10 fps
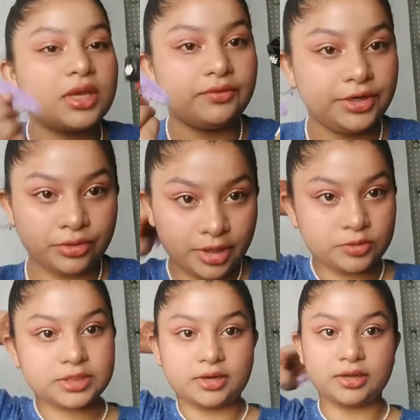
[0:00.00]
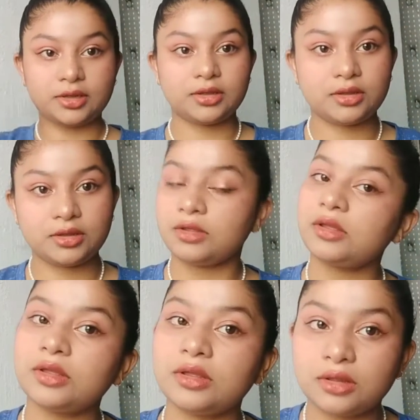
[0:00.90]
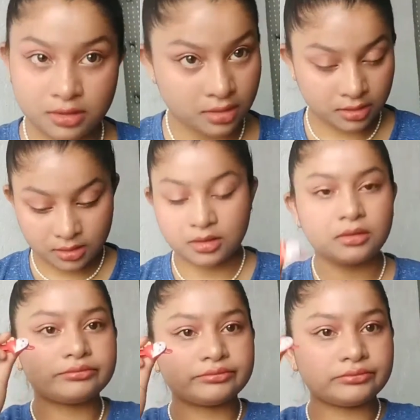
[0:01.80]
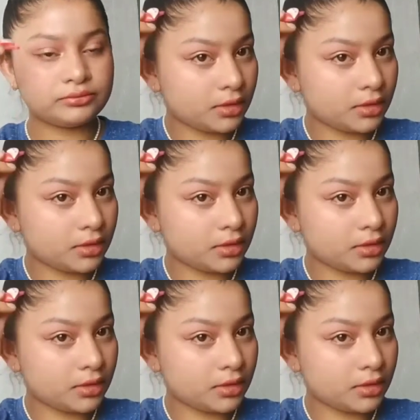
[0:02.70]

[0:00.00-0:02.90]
हर बड़ी में ना हो और फिर मैं डिसाइड कर रही थी क्या लगाना है